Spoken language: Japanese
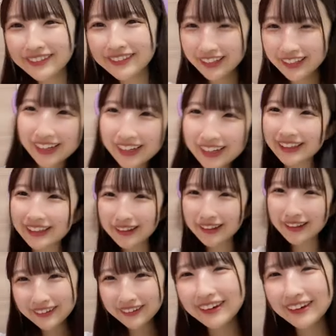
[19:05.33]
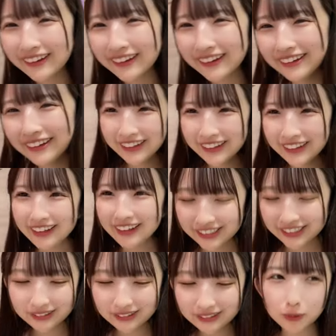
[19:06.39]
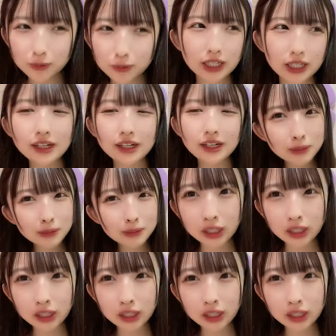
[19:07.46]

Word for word: ないでってあの怒られましたすいません